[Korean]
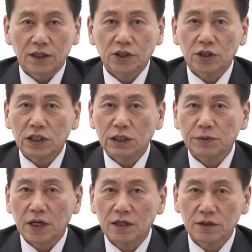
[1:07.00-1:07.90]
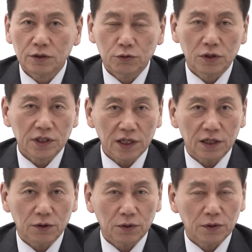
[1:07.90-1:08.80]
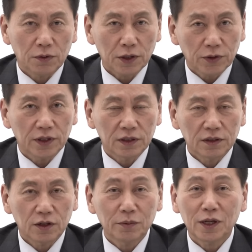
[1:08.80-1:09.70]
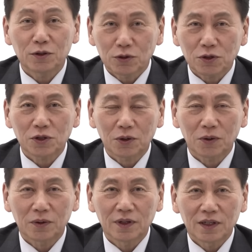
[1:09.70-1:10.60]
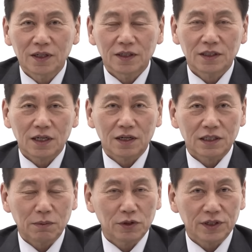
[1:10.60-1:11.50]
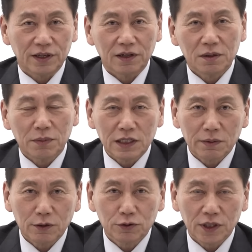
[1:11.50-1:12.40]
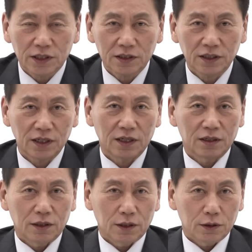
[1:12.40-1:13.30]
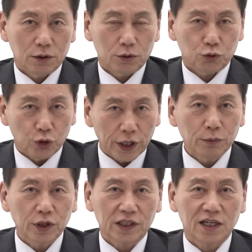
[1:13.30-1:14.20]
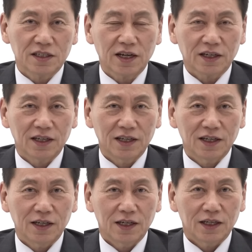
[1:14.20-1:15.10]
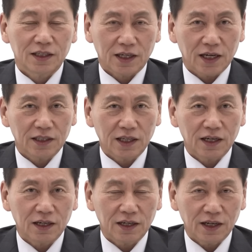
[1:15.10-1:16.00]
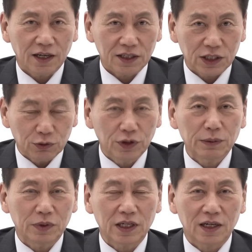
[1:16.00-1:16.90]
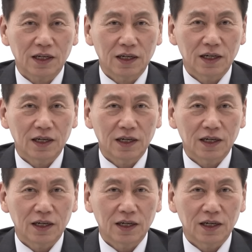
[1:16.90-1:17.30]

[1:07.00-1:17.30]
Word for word: (2024년 6월 4일) 화요일 허민의 뉴스쇼 이제 세 번째 마지막 주제는 괴물의 탄생 개딸의 기원입니다.